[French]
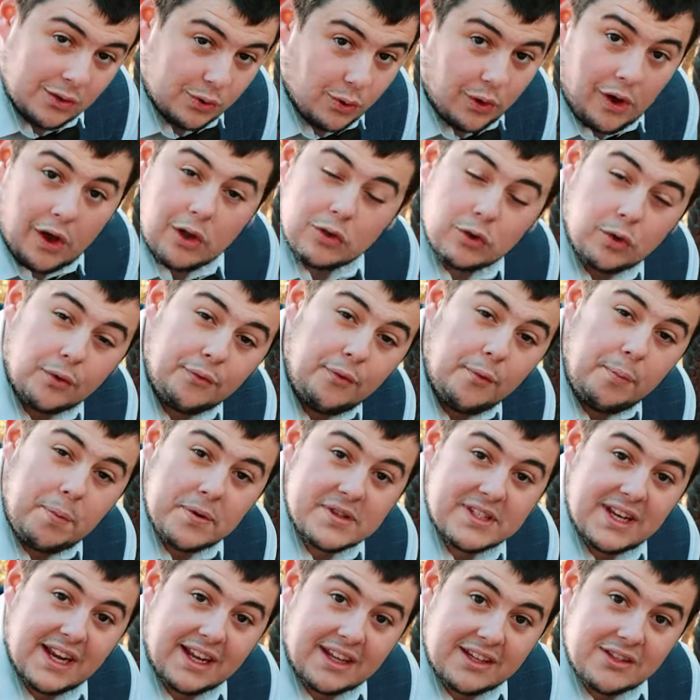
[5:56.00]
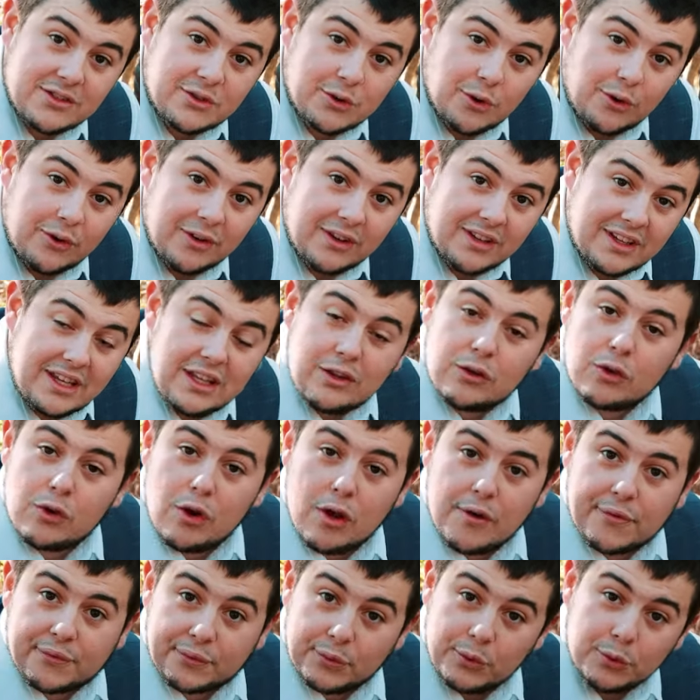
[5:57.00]
Donc quand on vous pose la question qui de
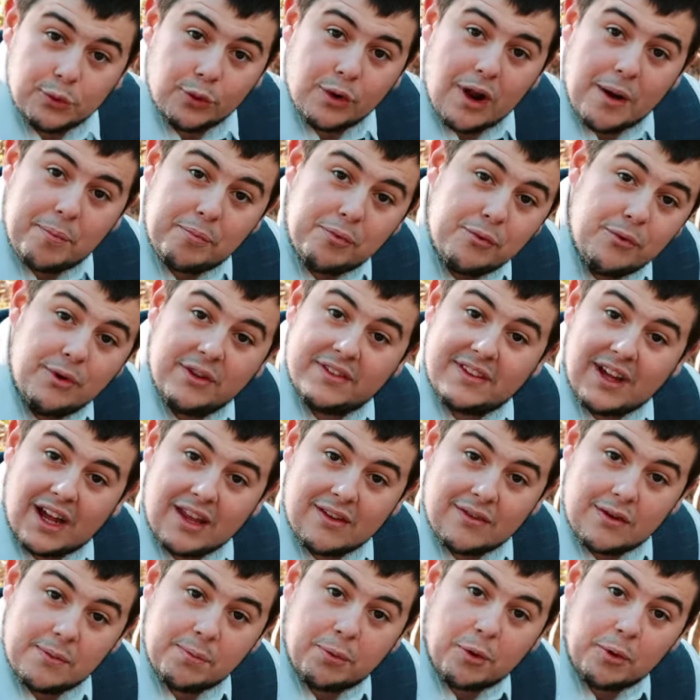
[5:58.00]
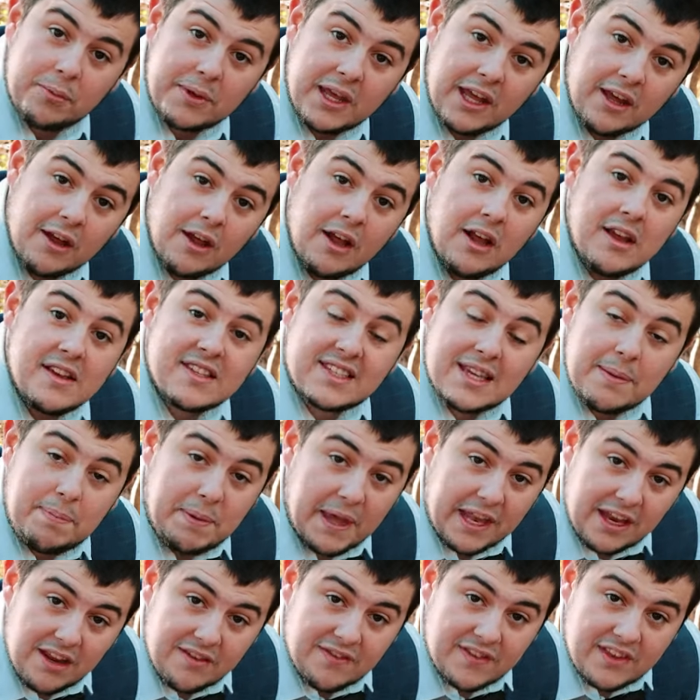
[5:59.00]
l'œuf ou de la poule est arrivé le premier, c'est
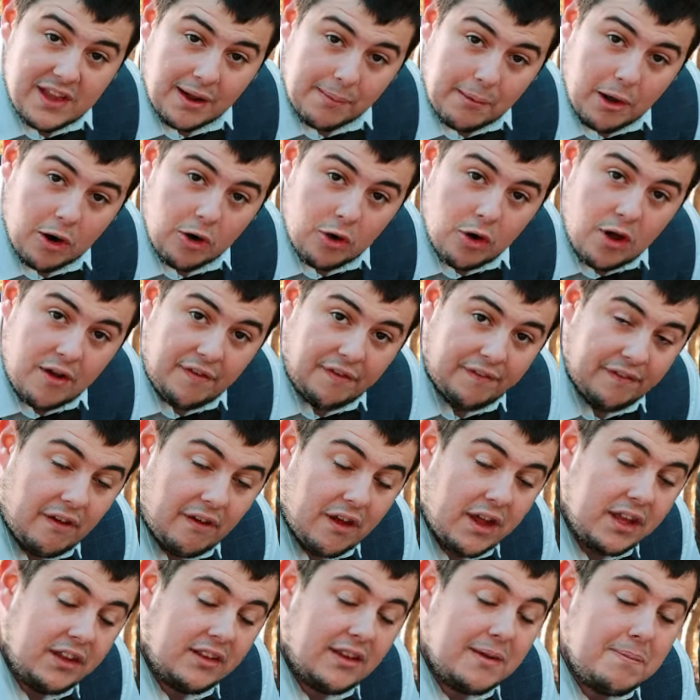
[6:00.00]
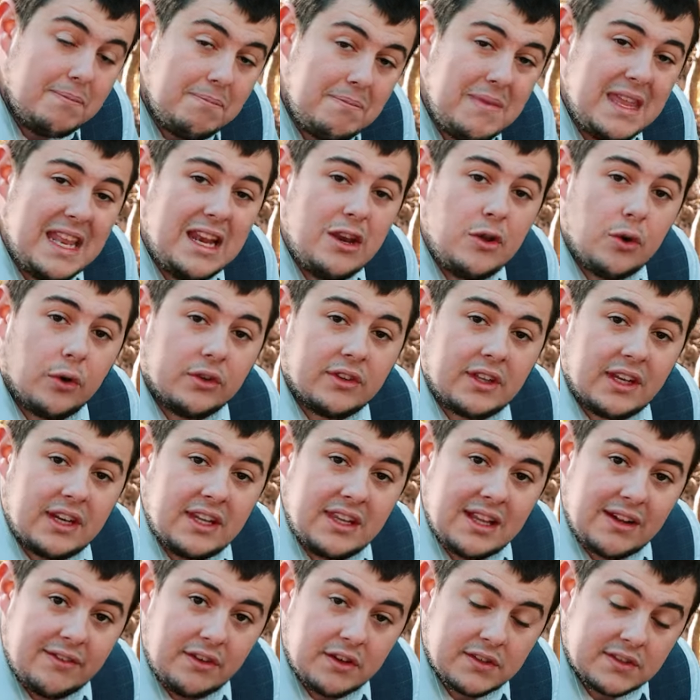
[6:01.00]
bien évidemment l'œuf, avec des millions
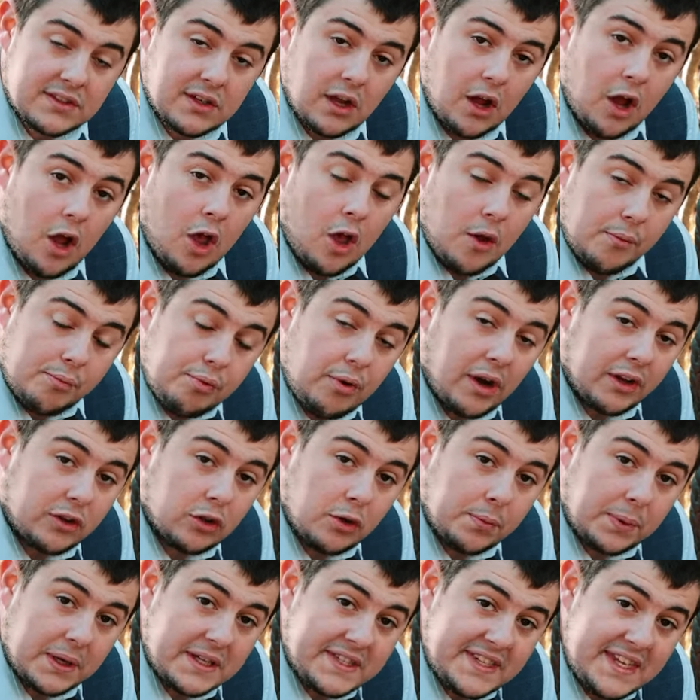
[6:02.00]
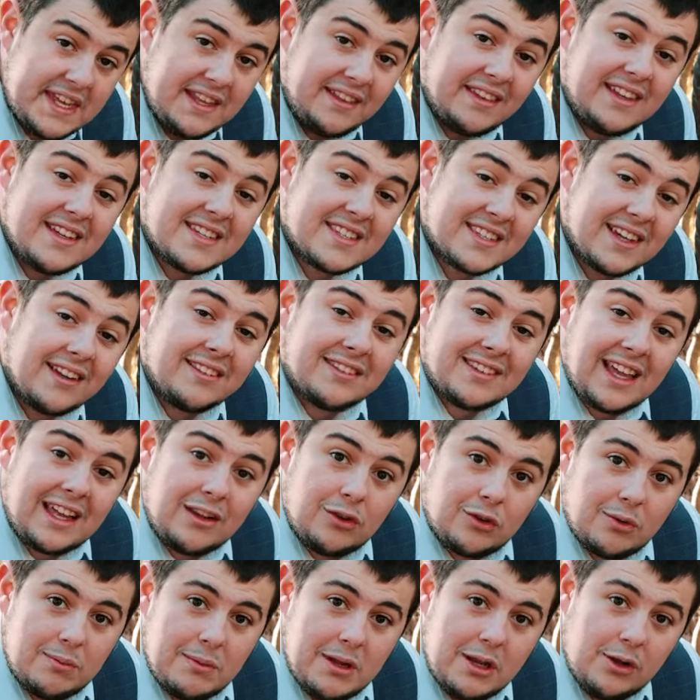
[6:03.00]
d'années d'avance pour être précis, des
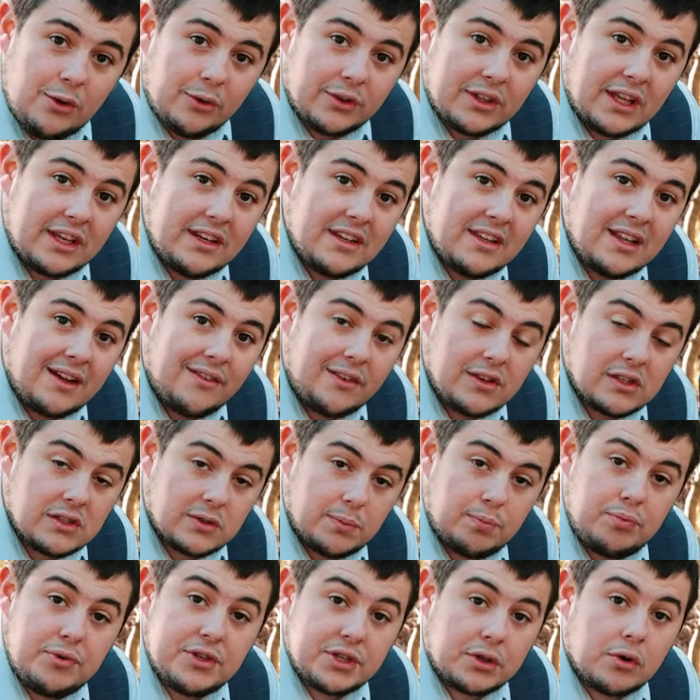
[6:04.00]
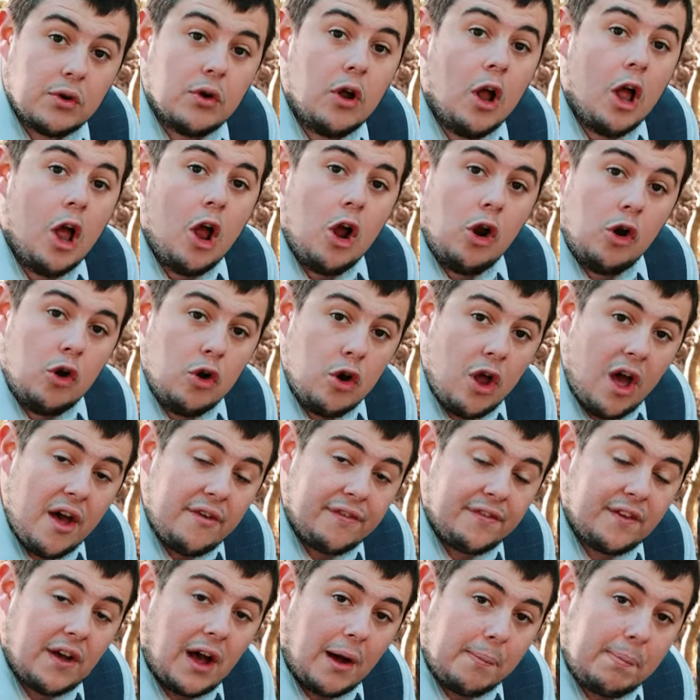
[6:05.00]
centaines de millions d'années d'avance, puisque
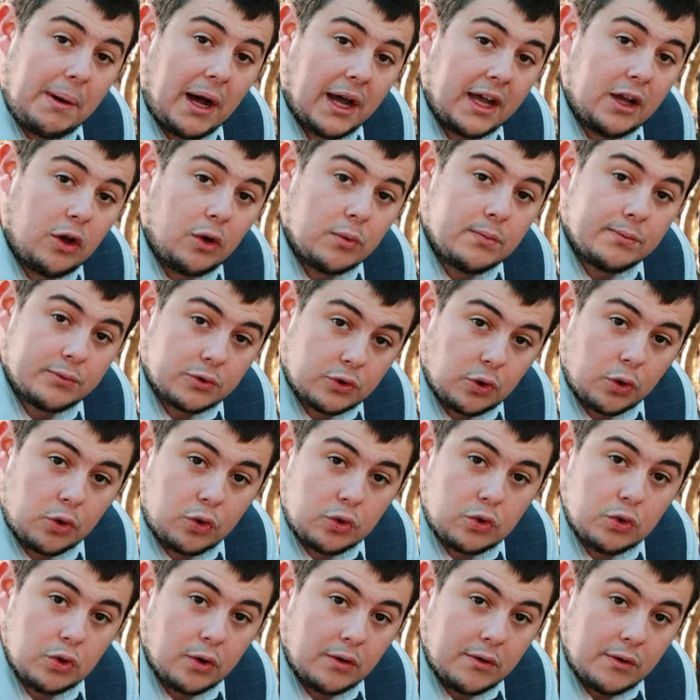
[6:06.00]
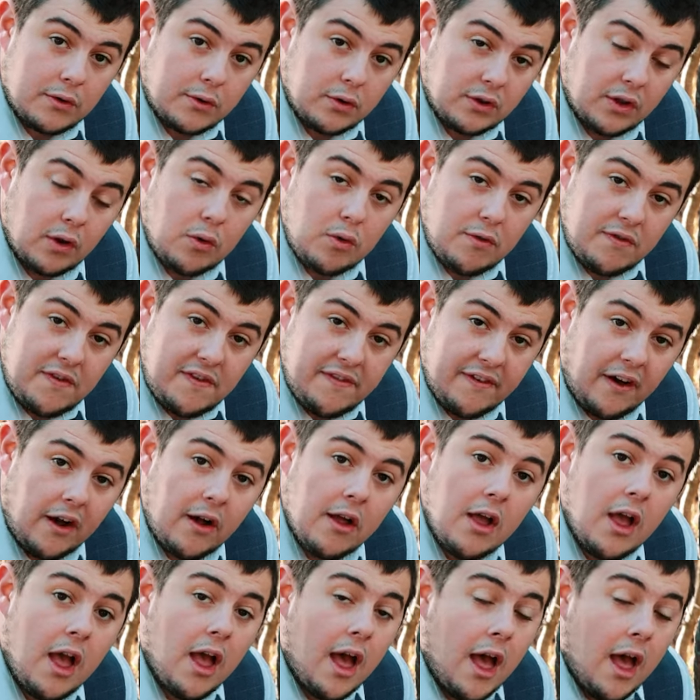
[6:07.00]
l'œuf apparaît comme une structure euh, dans le vivant
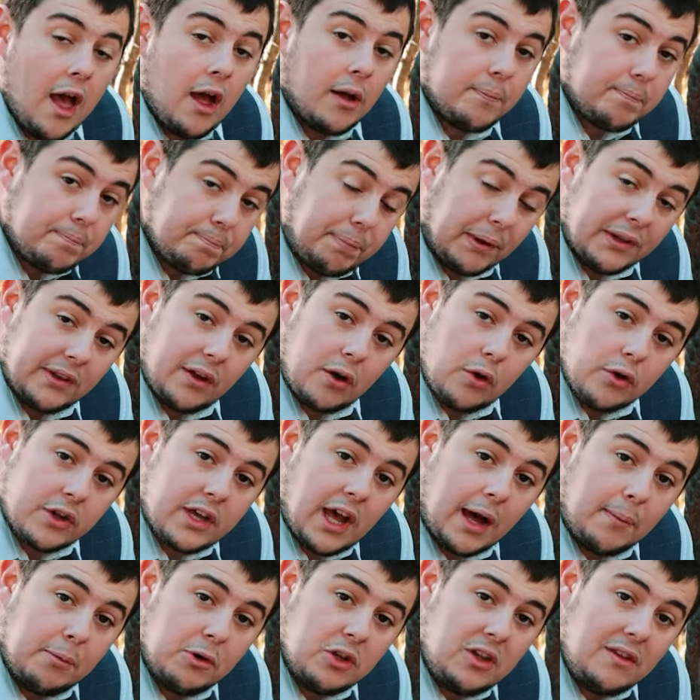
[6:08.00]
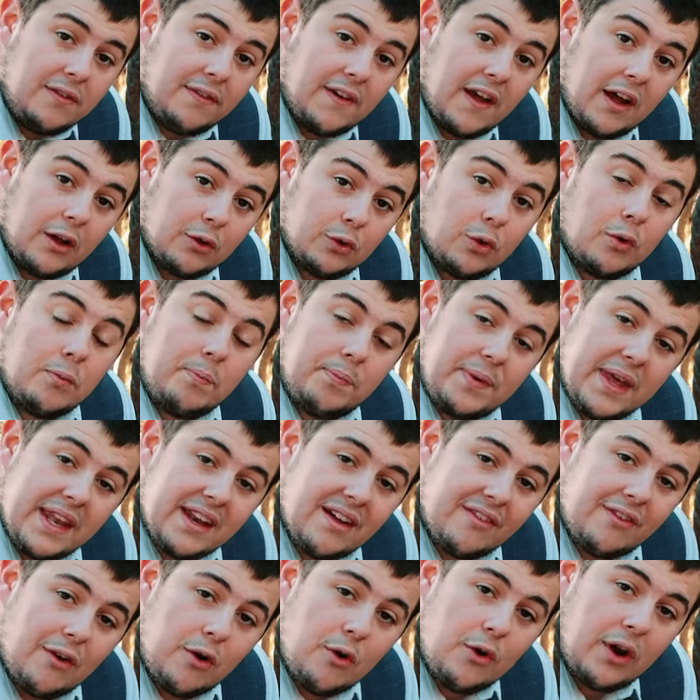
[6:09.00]
pendant le Carbonifère, donc bien
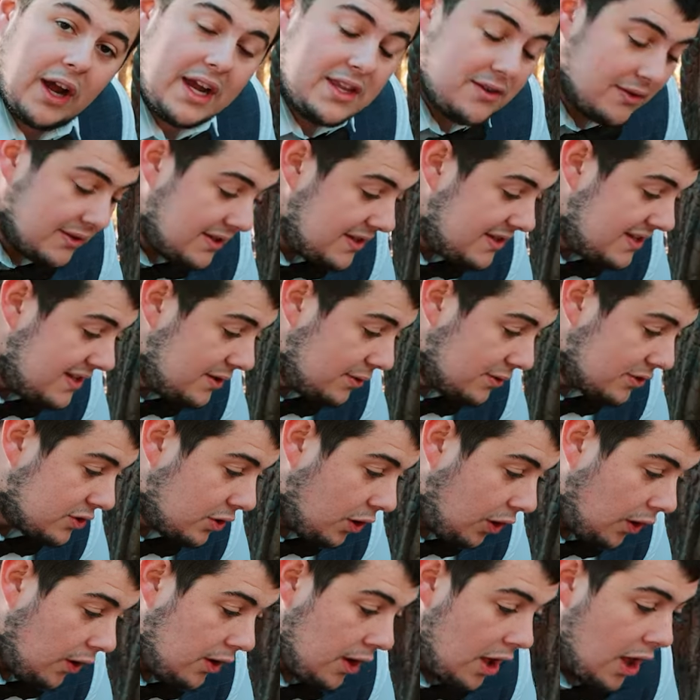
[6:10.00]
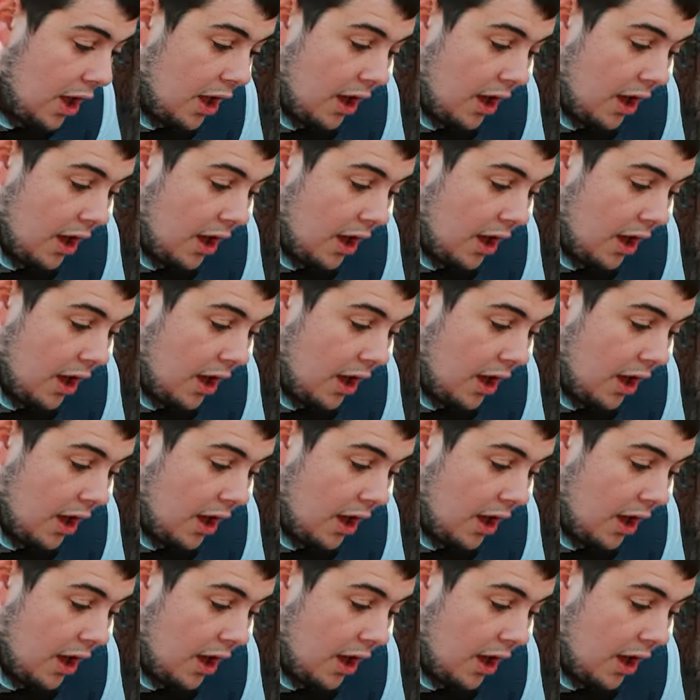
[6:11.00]
avant le règne des dinosaures.